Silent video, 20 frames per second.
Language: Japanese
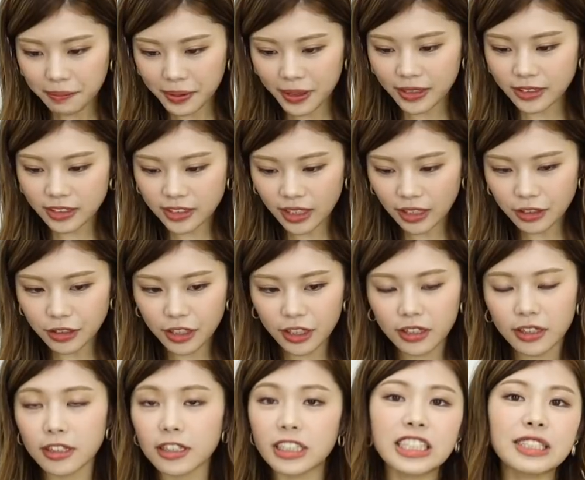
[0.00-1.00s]
パンツ買う時
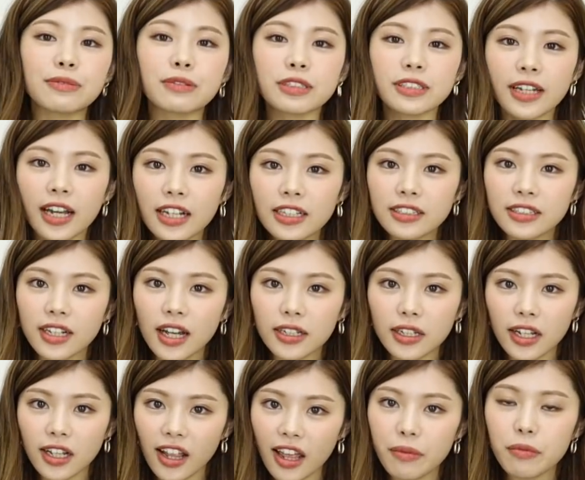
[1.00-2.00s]
にいつもサイズ感
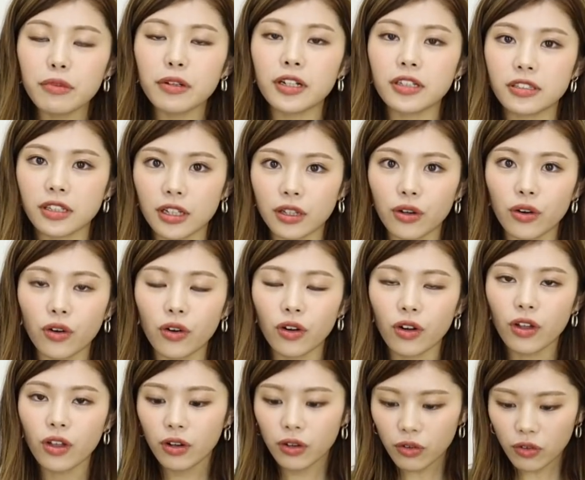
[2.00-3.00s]
で悩むんですけど
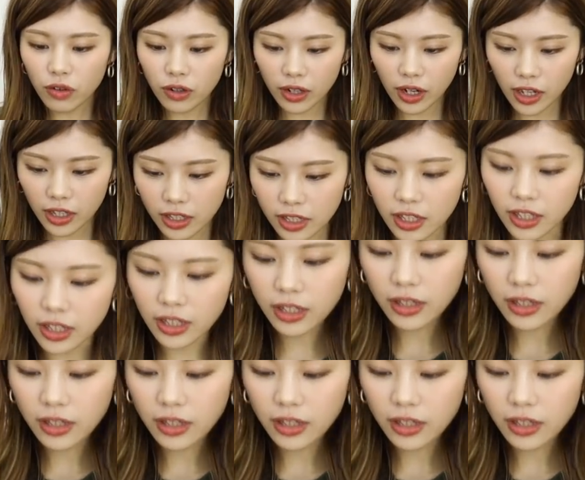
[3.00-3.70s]
今回